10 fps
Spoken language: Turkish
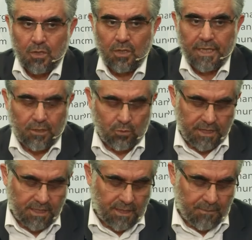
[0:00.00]
Yani o
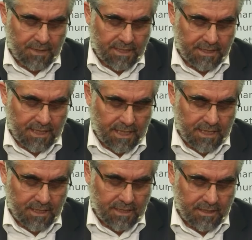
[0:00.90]
kitapları da
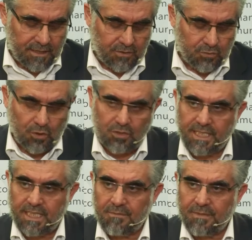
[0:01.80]

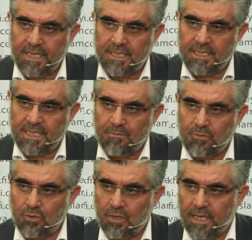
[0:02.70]
gösterilmeyen,
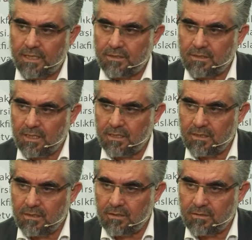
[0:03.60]
gizlenmiş olan,
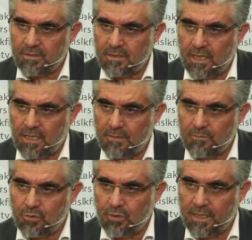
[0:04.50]
e,
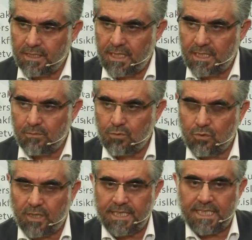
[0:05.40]
saklanmış olanları da bu
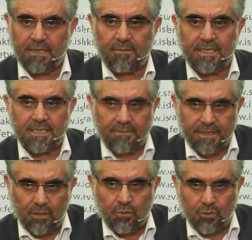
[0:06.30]
Kur'an-ı Kerim aynı
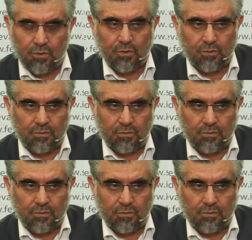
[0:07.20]
zamanda koruyor.